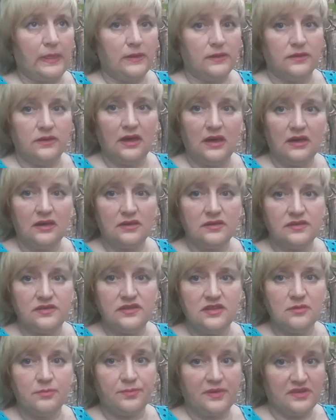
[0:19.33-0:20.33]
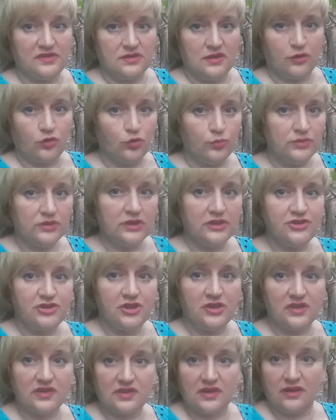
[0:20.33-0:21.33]
я с ним познакомилась
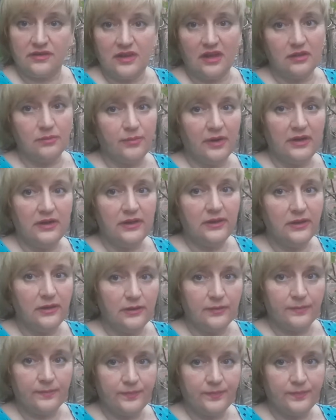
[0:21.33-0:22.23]
через канал Бали.